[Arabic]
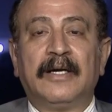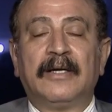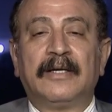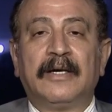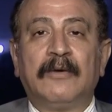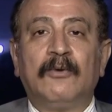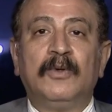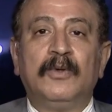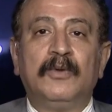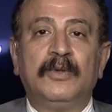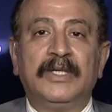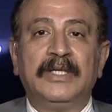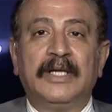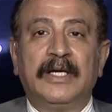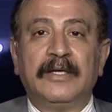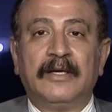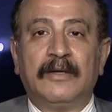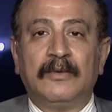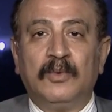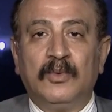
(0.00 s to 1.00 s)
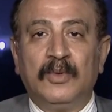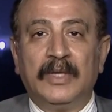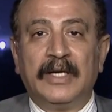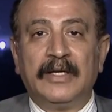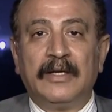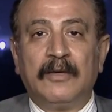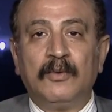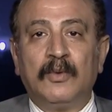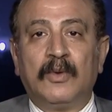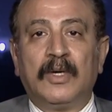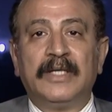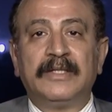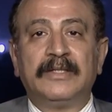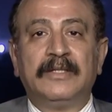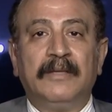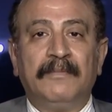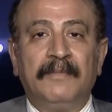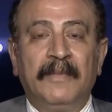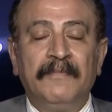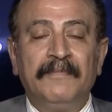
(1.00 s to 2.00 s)
الرجل يريد ان يقول انه
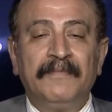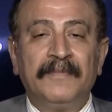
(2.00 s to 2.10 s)
يقدم